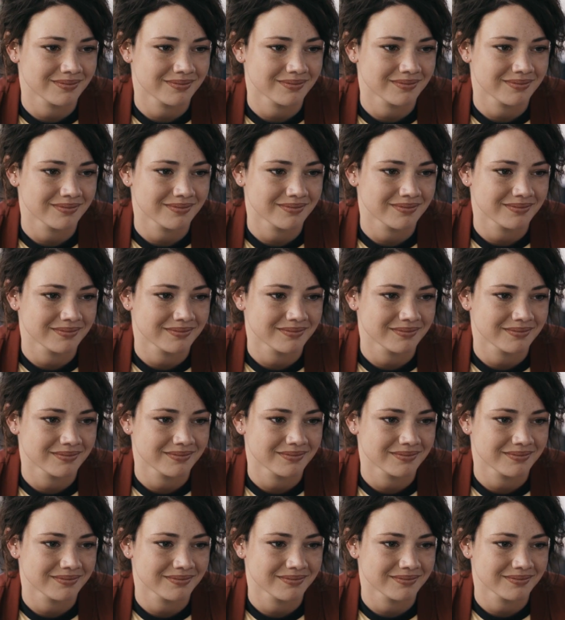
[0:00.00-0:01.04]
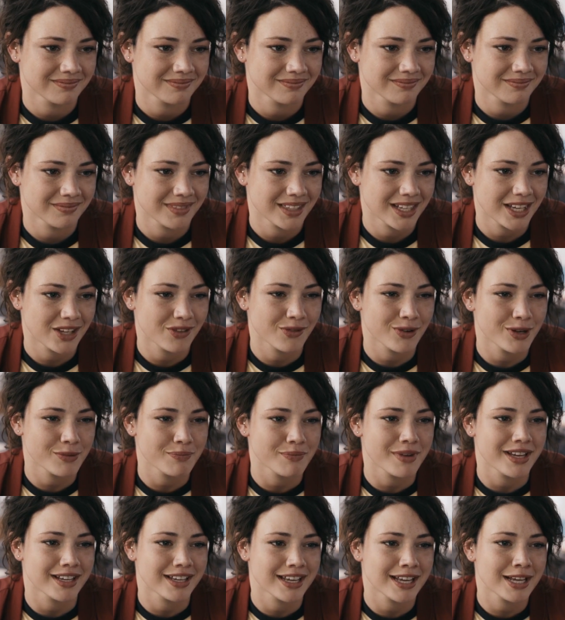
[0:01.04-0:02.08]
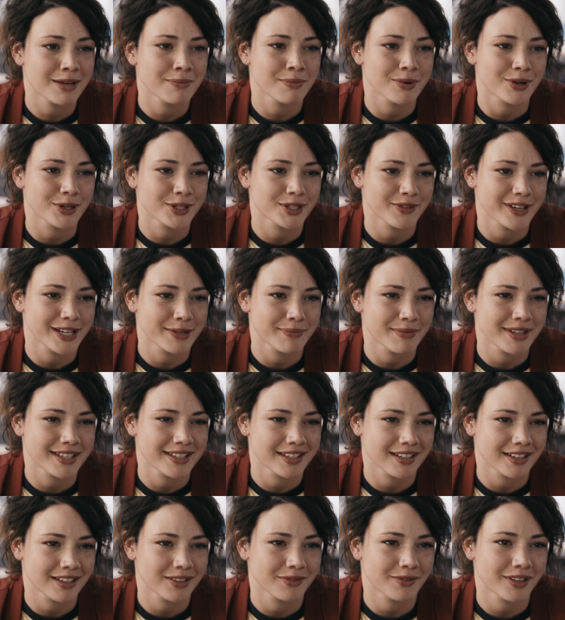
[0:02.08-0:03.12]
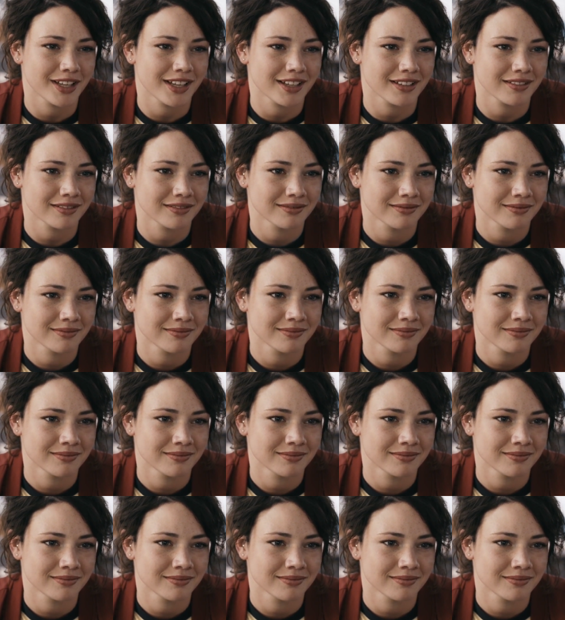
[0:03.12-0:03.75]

Träume hat doch jeder. Ich wollte mal Kickbox-Weltmeisterin werden.